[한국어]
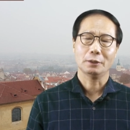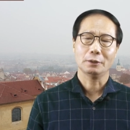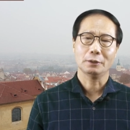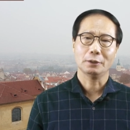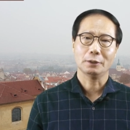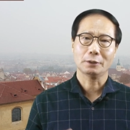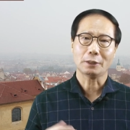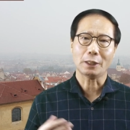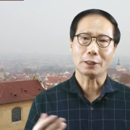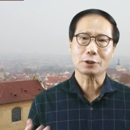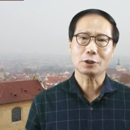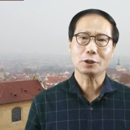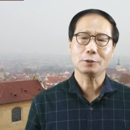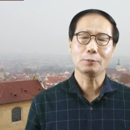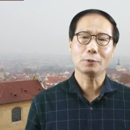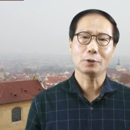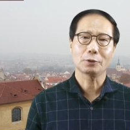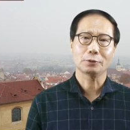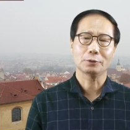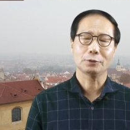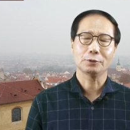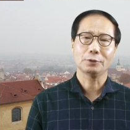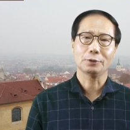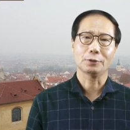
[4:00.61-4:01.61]
네,
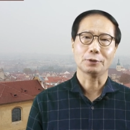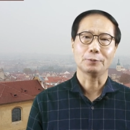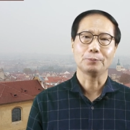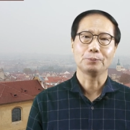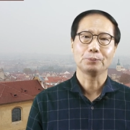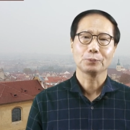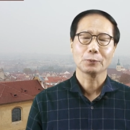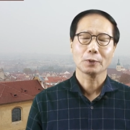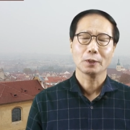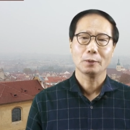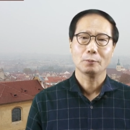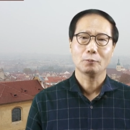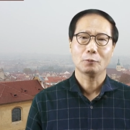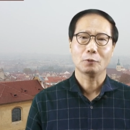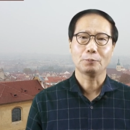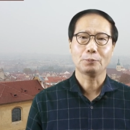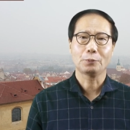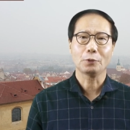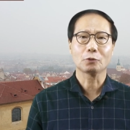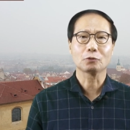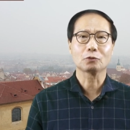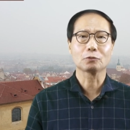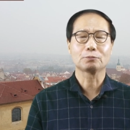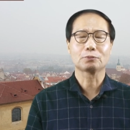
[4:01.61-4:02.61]
다치면은요 뭐
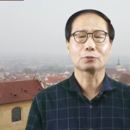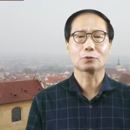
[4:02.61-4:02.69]
뼈도